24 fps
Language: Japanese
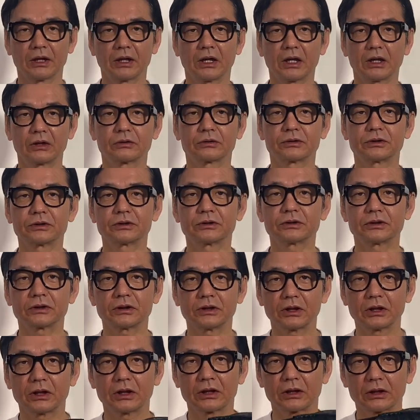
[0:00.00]
あの靴好き
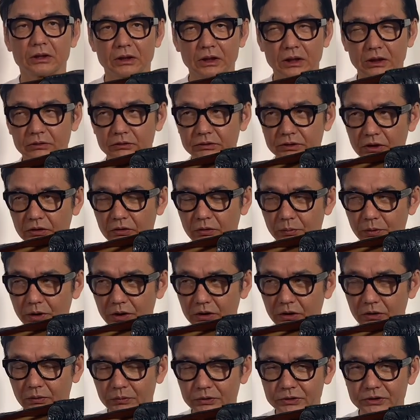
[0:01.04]
であの
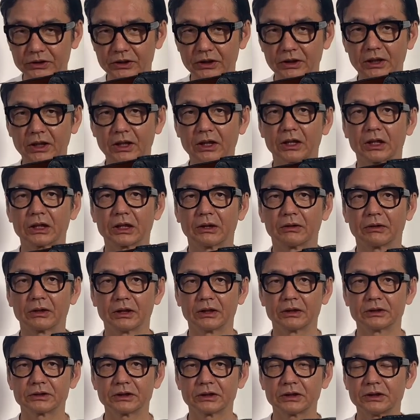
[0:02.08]
ジャコメッティをお持ちでない方はね
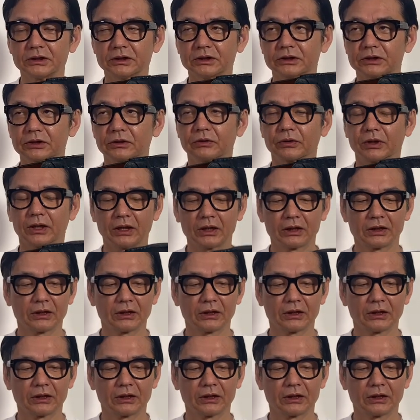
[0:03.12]
是非一度ね